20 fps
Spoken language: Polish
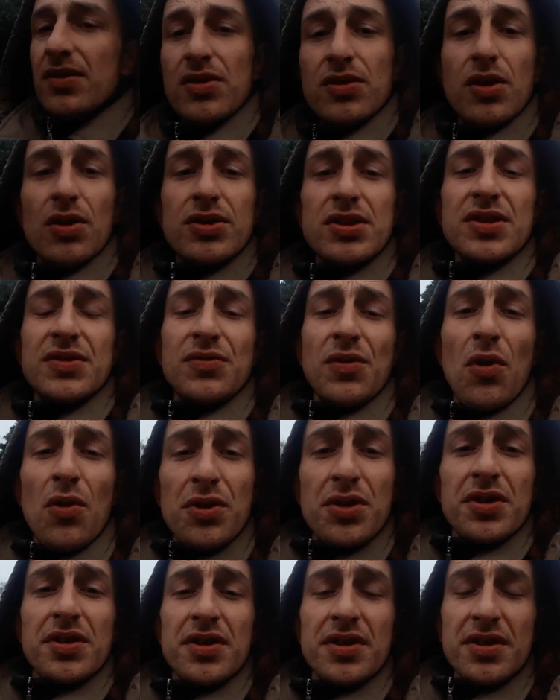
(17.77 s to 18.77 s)
do
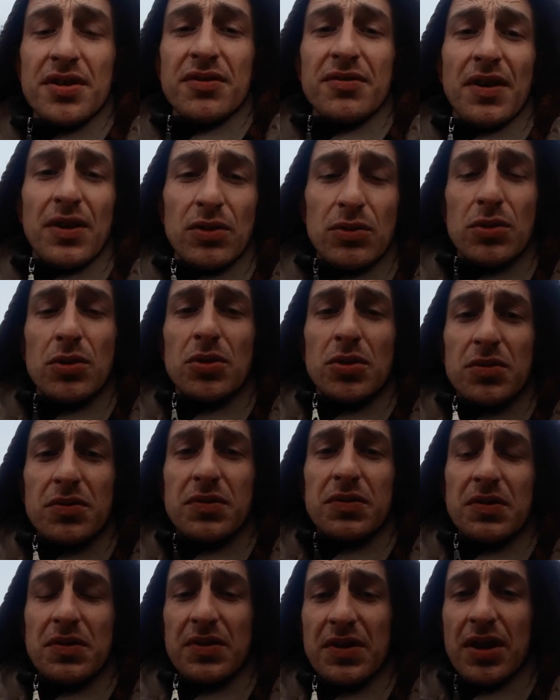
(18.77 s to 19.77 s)
swoich warunków,
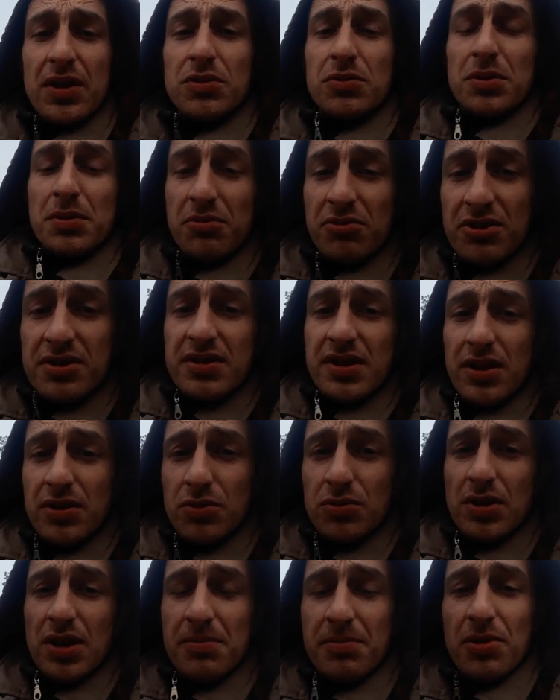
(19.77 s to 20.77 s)
na którym się
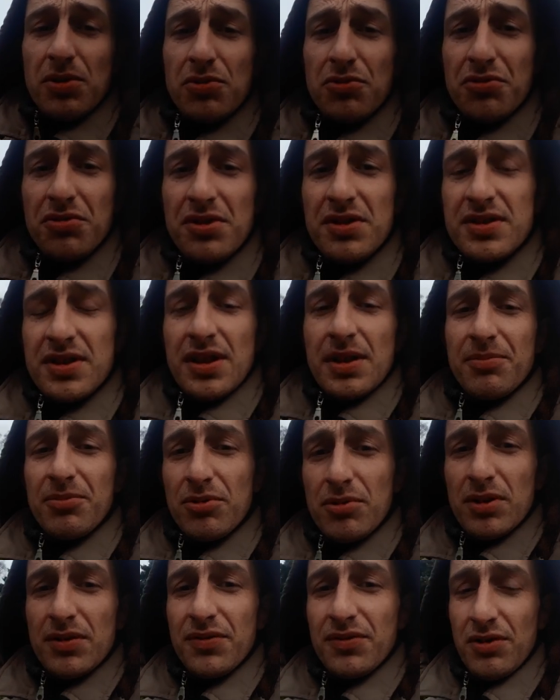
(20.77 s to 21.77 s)
znajduje, bo różnice na
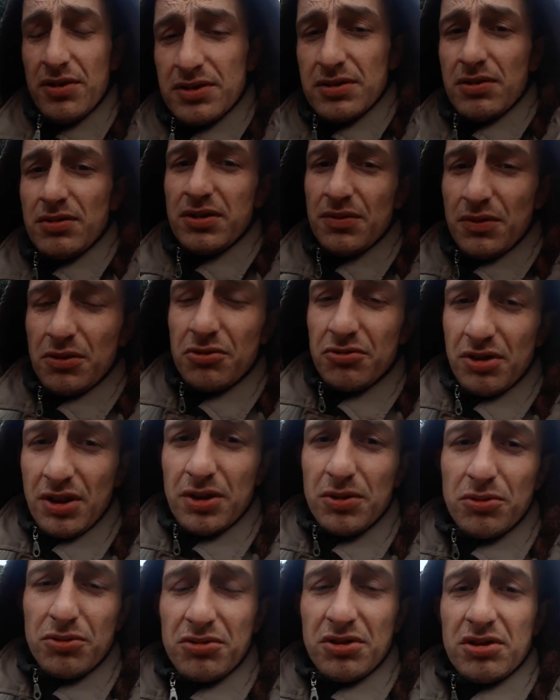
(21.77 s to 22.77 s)
przykład w częstotliwościach
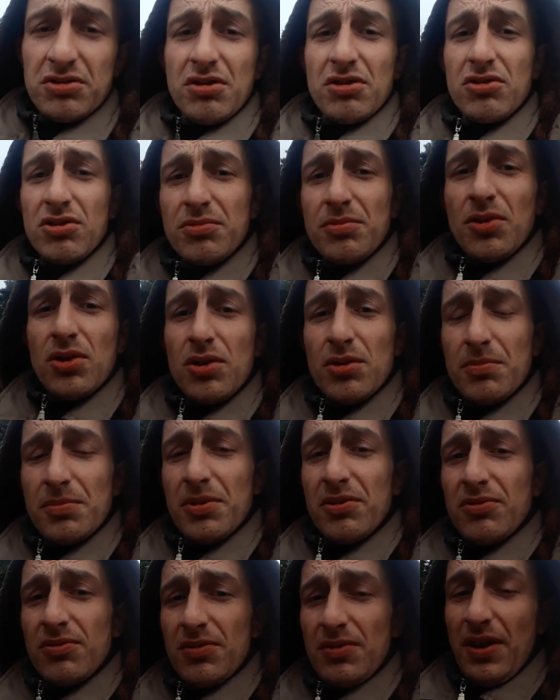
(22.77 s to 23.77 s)
różnych rzeczy mogą
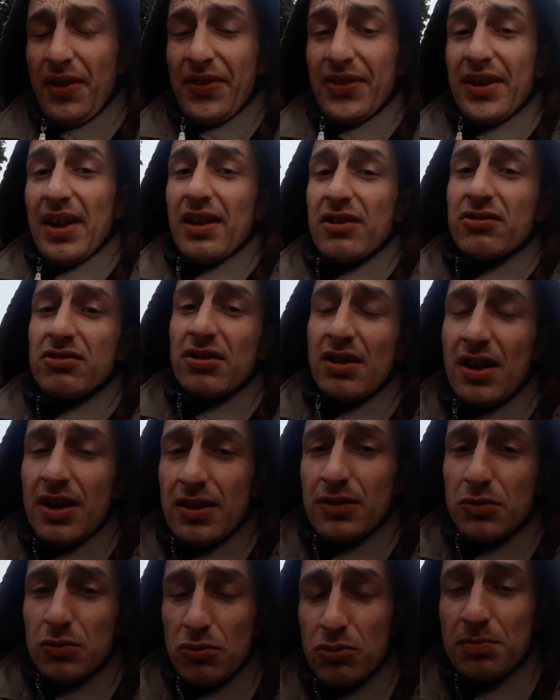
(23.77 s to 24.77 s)
być nieznaczne,
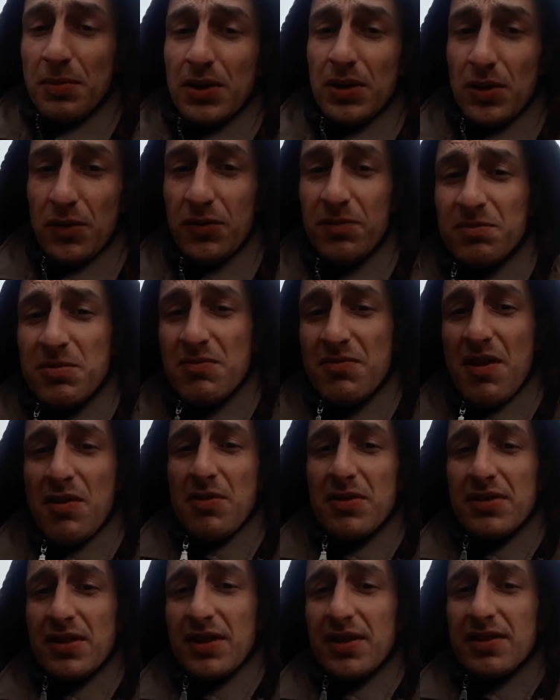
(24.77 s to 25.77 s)
ale już będą
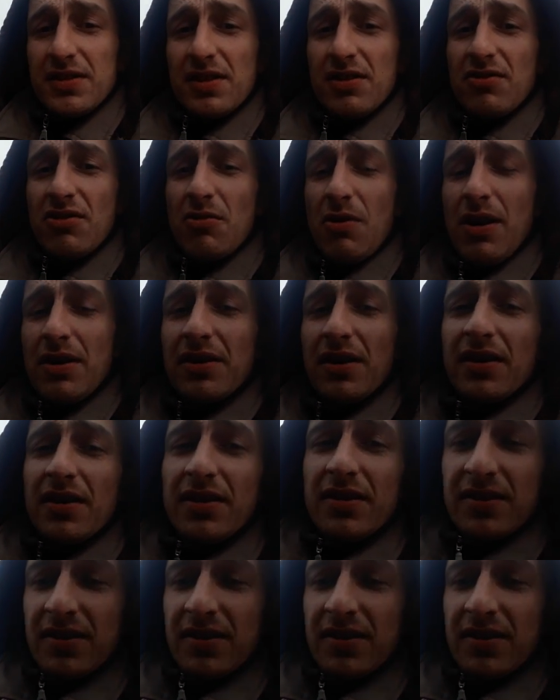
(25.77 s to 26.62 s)
wpływały na inne działania.